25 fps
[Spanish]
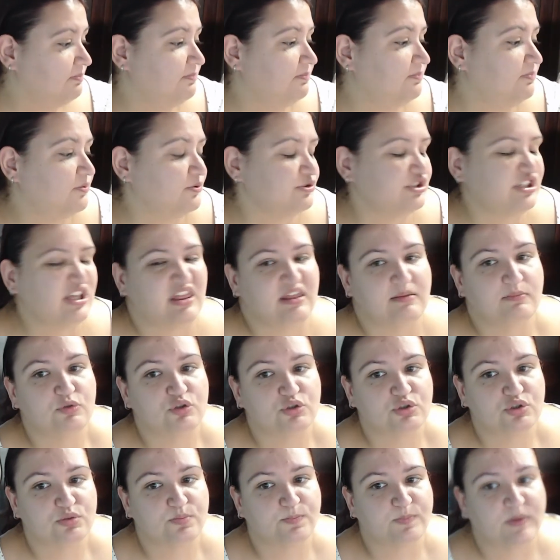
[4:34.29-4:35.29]
O si hacemos
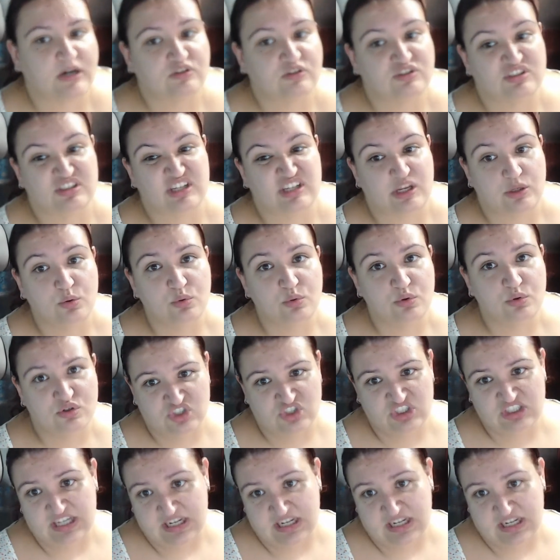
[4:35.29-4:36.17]
para los desayunos y tal.